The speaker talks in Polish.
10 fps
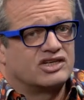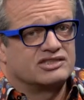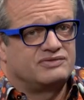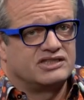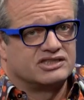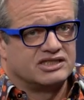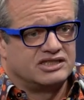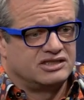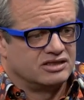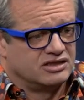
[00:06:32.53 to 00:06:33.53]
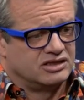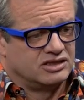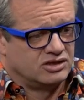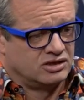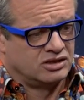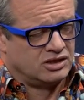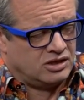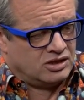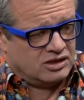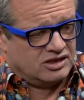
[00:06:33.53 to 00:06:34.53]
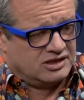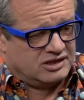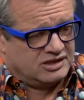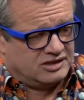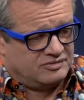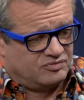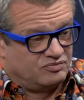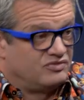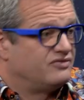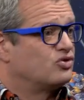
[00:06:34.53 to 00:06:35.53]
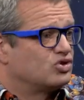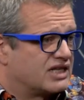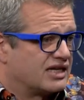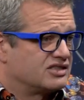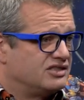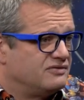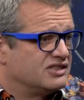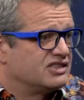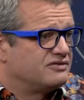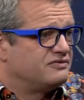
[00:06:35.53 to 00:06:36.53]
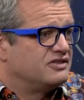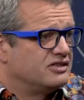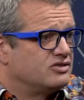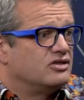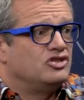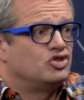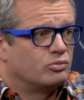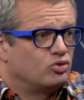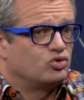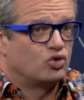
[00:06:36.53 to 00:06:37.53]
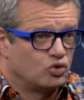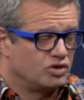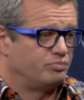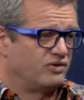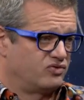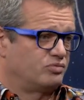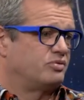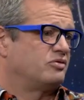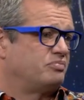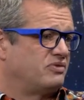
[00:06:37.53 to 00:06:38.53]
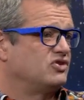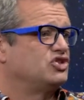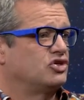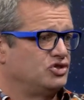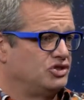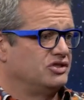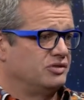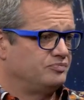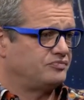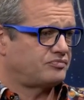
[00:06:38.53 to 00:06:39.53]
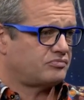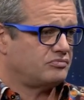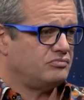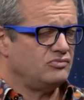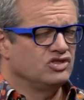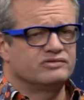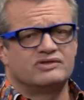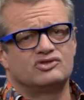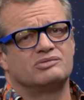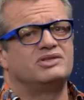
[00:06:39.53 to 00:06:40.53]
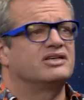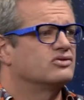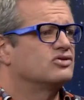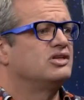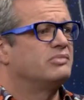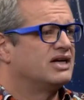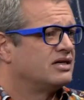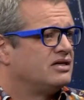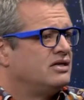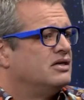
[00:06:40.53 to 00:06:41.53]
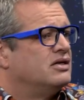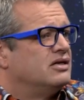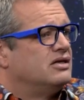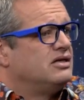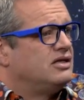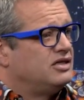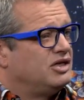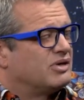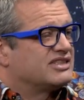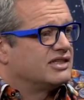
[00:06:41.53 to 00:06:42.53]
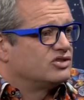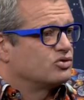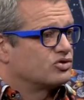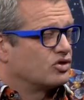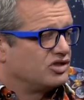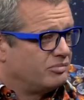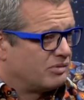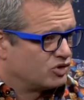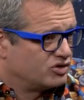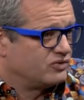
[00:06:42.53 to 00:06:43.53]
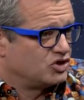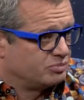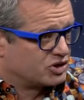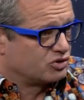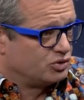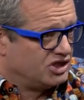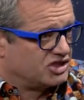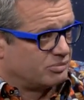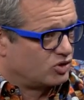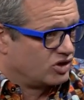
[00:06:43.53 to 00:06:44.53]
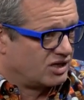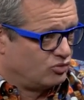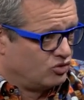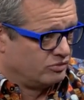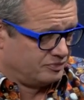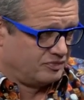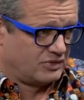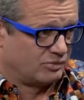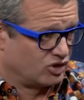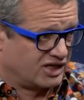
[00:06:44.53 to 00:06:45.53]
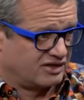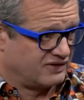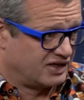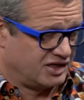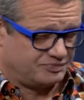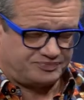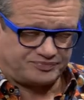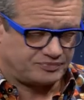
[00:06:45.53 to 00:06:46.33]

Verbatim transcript: coraz więcej... Yy, frustracji, więc y, i to był drugi powód po powodzie rodzinnym. Ja stwierdziłem, nie, no to nie ma, e, nie ma sensu. Skoro nie ma możliwości przesunięcia programu albo nagrywania,